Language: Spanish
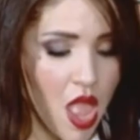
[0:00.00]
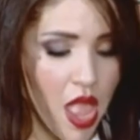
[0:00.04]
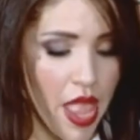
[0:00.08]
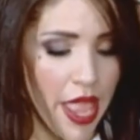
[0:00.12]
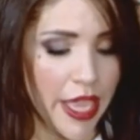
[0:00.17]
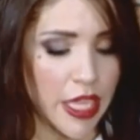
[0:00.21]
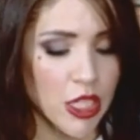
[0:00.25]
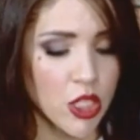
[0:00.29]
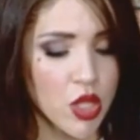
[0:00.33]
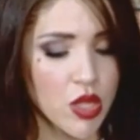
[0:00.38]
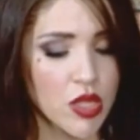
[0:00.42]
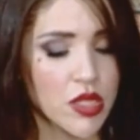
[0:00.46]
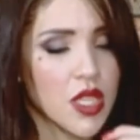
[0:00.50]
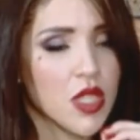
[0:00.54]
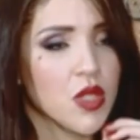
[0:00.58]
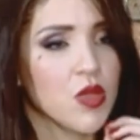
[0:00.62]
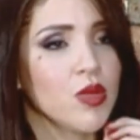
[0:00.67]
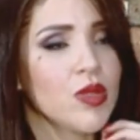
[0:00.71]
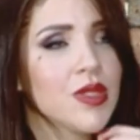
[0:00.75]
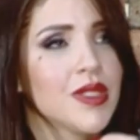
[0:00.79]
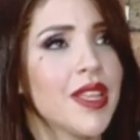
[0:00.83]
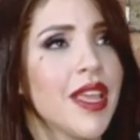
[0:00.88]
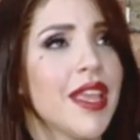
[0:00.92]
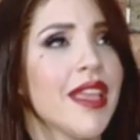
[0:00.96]
Entonces,
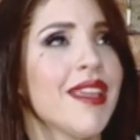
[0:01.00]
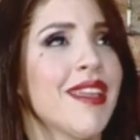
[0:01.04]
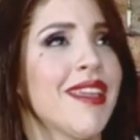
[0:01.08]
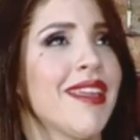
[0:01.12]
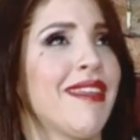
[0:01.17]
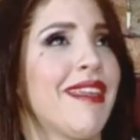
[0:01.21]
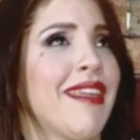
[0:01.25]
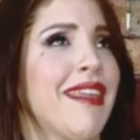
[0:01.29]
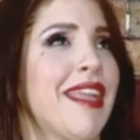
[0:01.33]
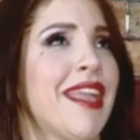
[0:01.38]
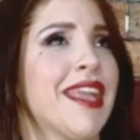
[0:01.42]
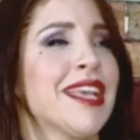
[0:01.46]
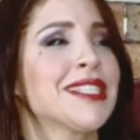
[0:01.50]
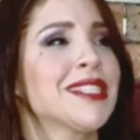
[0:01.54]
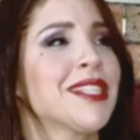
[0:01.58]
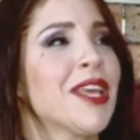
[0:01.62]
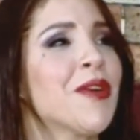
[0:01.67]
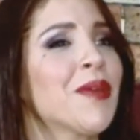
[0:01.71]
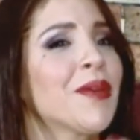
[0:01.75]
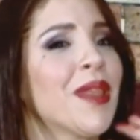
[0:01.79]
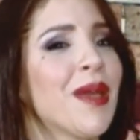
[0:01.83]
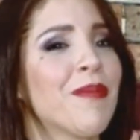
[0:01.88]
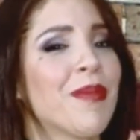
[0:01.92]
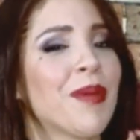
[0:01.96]
¿usted cree, esta
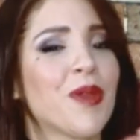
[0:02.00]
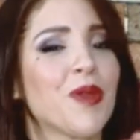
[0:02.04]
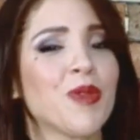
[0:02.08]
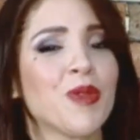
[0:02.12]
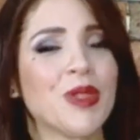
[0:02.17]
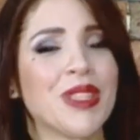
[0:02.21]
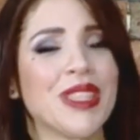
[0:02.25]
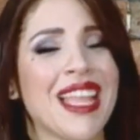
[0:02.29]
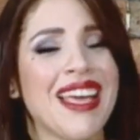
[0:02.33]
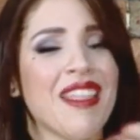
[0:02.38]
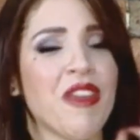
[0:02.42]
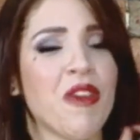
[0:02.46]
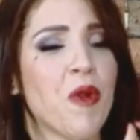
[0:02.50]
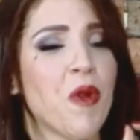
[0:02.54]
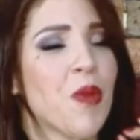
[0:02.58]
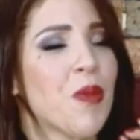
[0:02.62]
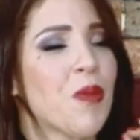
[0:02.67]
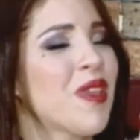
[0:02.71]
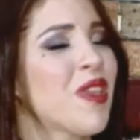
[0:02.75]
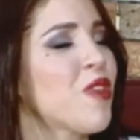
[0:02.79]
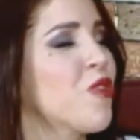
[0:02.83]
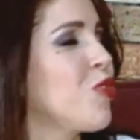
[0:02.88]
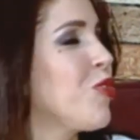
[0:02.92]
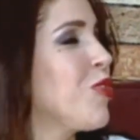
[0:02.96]
es una pregunta de un
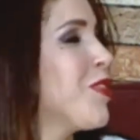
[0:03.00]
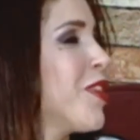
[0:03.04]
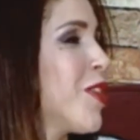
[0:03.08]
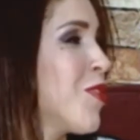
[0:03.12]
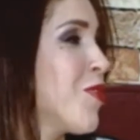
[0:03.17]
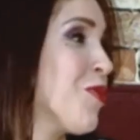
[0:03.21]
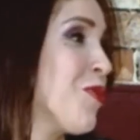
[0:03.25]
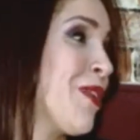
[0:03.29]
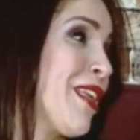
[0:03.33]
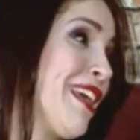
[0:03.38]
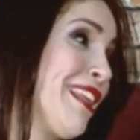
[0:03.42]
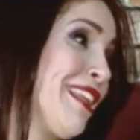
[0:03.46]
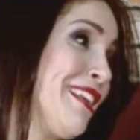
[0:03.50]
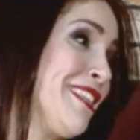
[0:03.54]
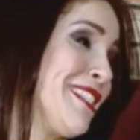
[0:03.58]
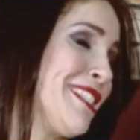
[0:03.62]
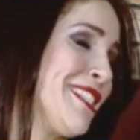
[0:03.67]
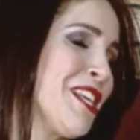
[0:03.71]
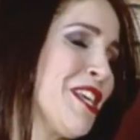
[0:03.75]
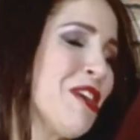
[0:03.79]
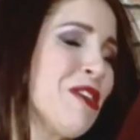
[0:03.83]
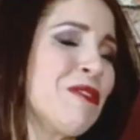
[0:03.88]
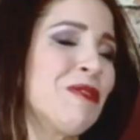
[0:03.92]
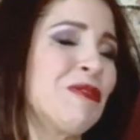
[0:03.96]
millón de dólares,
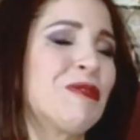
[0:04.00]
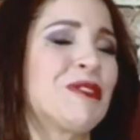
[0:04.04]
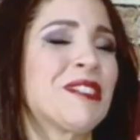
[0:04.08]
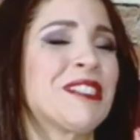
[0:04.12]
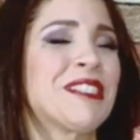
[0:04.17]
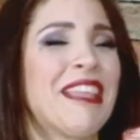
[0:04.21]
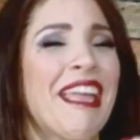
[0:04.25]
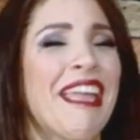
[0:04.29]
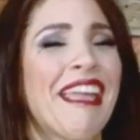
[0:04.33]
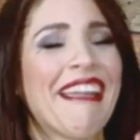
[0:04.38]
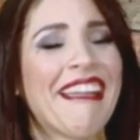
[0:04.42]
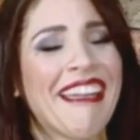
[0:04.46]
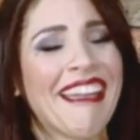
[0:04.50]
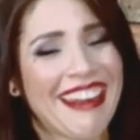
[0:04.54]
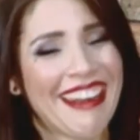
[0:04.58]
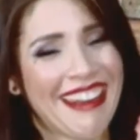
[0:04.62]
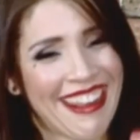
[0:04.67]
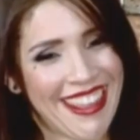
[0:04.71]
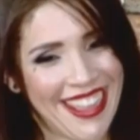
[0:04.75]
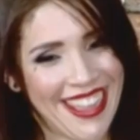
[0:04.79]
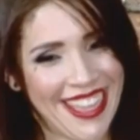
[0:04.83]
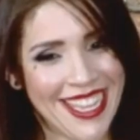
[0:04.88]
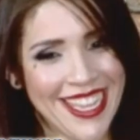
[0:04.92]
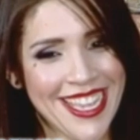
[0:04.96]
¿usted
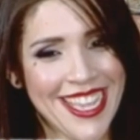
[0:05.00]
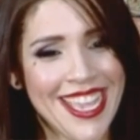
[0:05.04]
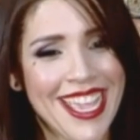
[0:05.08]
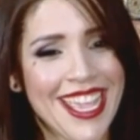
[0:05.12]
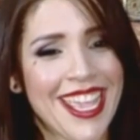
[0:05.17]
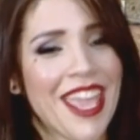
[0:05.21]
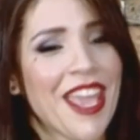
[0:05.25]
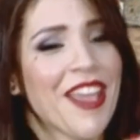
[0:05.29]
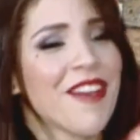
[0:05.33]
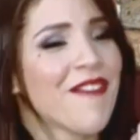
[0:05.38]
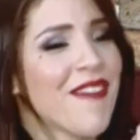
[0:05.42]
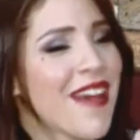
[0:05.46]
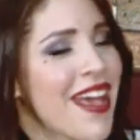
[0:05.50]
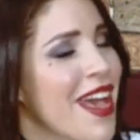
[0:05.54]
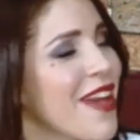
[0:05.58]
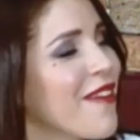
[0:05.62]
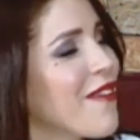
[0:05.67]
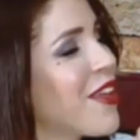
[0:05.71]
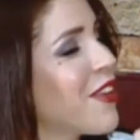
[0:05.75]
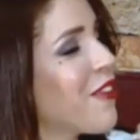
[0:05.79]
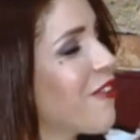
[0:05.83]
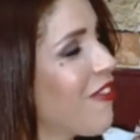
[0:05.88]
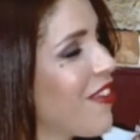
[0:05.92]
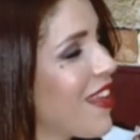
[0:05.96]
cree que va a
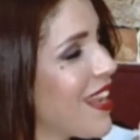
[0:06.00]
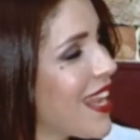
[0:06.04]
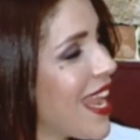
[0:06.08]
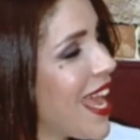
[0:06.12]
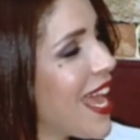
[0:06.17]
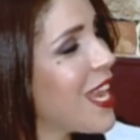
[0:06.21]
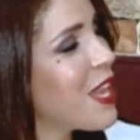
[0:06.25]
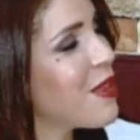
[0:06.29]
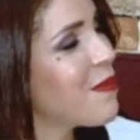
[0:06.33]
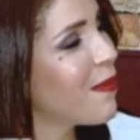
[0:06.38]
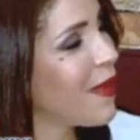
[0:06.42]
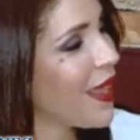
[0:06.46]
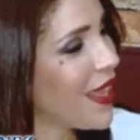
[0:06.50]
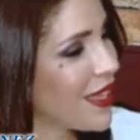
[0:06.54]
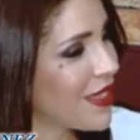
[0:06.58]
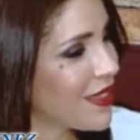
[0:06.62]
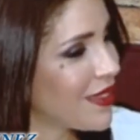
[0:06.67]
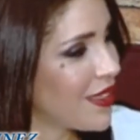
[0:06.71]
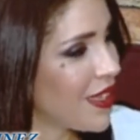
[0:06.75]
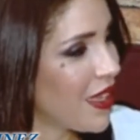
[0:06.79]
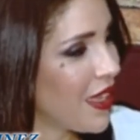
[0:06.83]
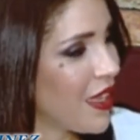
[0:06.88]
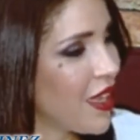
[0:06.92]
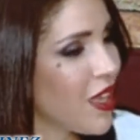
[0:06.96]
haber
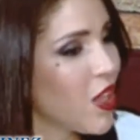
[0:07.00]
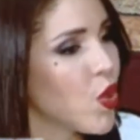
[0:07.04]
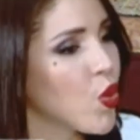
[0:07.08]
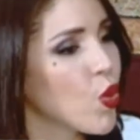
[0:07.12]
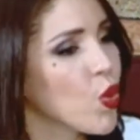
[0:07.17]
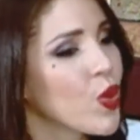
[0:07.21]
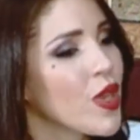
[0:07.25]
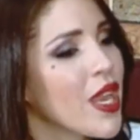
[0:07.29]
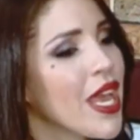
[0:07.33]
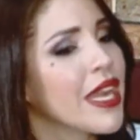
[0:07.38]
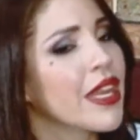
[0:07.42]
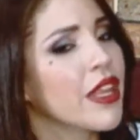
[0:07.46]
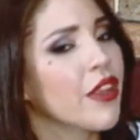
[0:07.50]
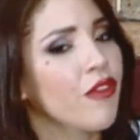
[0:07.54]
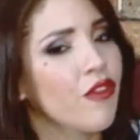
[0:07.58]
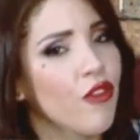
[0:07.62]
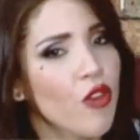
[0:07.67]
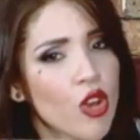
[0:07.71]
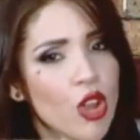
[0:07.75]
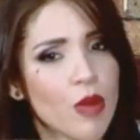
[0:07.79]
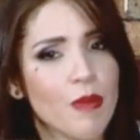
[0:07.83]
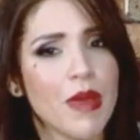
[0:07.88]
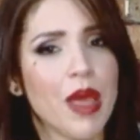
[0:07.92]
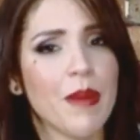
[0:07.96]
finalmente una
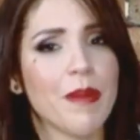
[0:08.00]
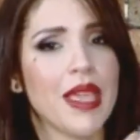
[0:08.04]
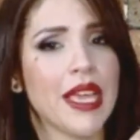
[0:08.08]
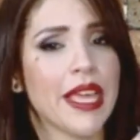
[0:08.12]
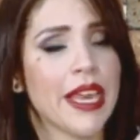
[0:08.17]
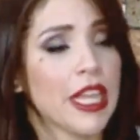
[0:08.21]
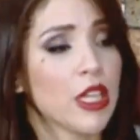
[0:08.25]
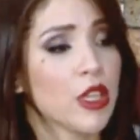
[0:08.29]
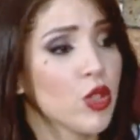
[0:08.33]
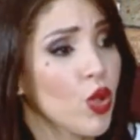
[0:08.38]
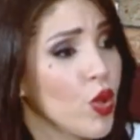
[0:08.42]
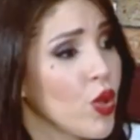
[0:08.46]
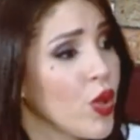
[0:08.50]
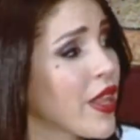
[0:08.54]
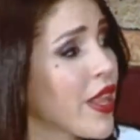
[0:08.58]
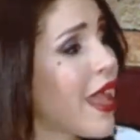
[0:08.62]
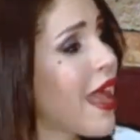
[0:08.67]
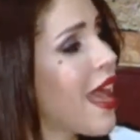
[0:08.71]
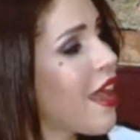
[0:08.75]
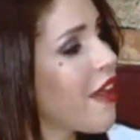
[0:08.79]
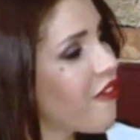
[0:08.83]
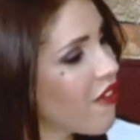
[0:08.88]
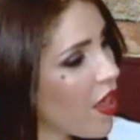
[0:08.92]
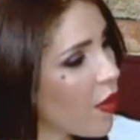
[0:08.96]
reforma migratoria
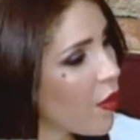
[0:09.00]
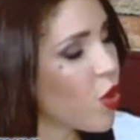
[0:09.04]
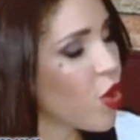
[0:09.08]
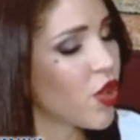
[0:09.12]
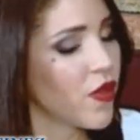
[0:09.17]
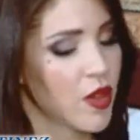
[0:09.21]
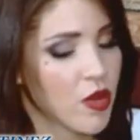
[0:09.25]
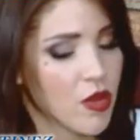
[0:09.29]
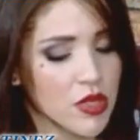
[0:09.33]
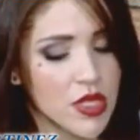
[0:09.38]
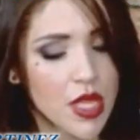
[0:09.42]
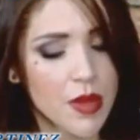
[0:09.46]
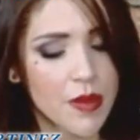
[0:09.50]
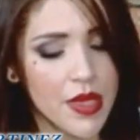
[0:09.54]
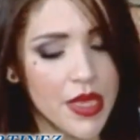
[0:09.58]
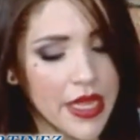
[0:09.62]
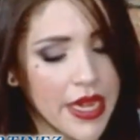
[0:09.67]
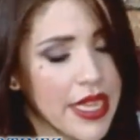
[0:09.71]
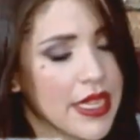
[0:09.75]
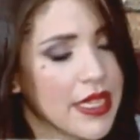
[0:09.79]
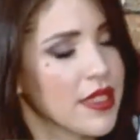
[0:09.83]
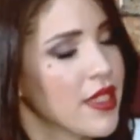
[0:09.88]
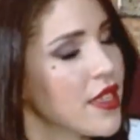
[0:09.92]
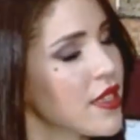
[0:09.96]
a favor de los
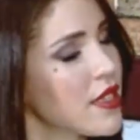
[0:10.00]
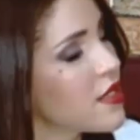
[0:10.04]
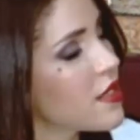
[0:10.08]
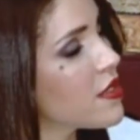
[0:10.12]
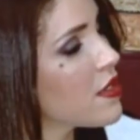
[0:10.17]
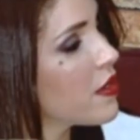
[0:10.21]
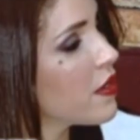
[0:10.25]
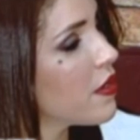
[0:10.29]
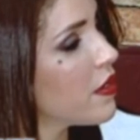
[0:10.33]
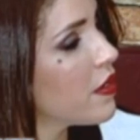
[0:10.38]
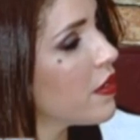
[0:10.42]
inmigrantes?